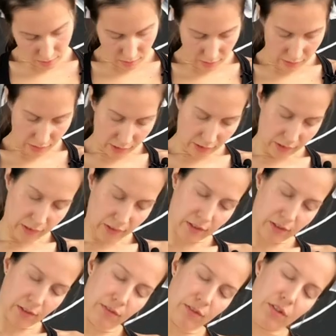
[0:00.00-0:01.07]

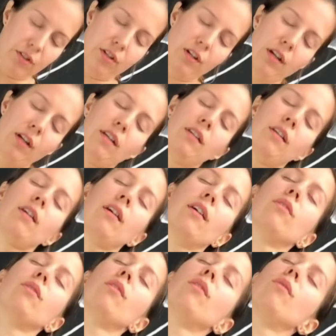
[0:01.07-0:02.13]
Несколько движений,
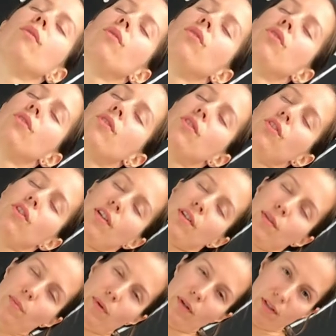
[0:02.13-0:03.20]
которые хочется
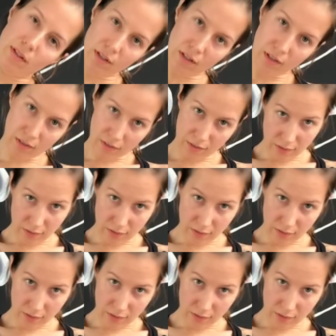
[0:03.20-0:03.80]
сейчас поделать.